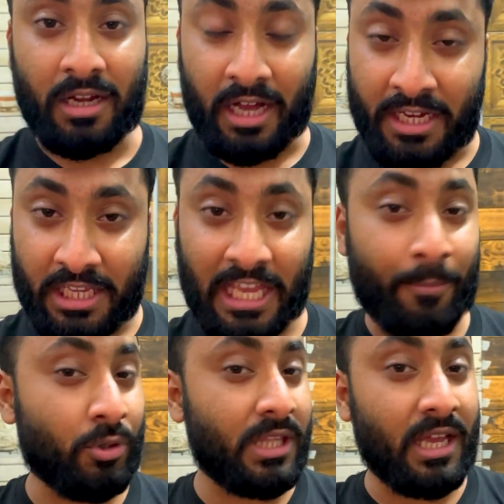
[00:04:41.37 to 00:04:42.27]
खाने की
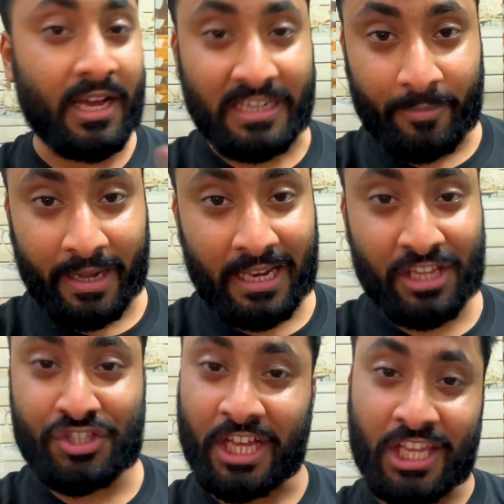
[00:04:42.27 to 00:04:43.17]
आपको दिखा नहीं पाए
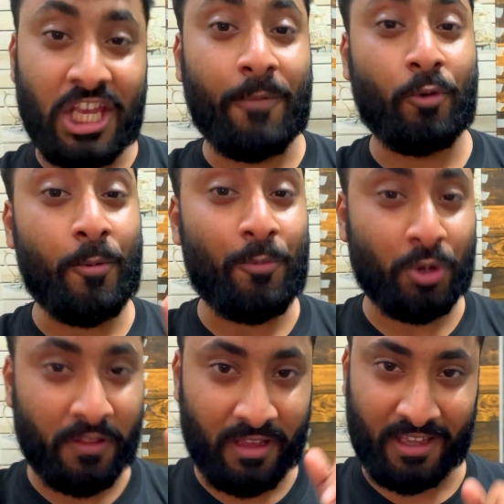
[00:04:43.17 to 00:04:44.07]
लेकिन चाय की आपको
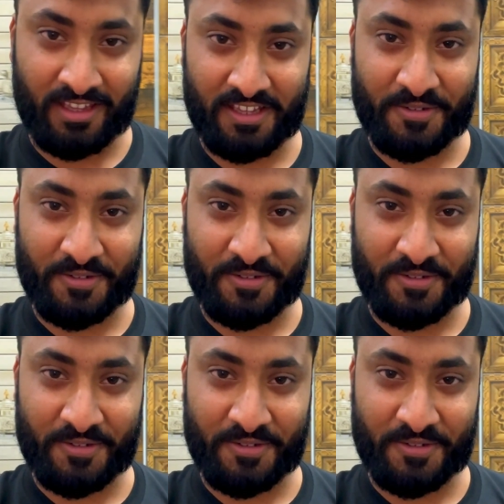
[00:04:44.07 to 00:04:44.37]
पूरी दिखाएंगे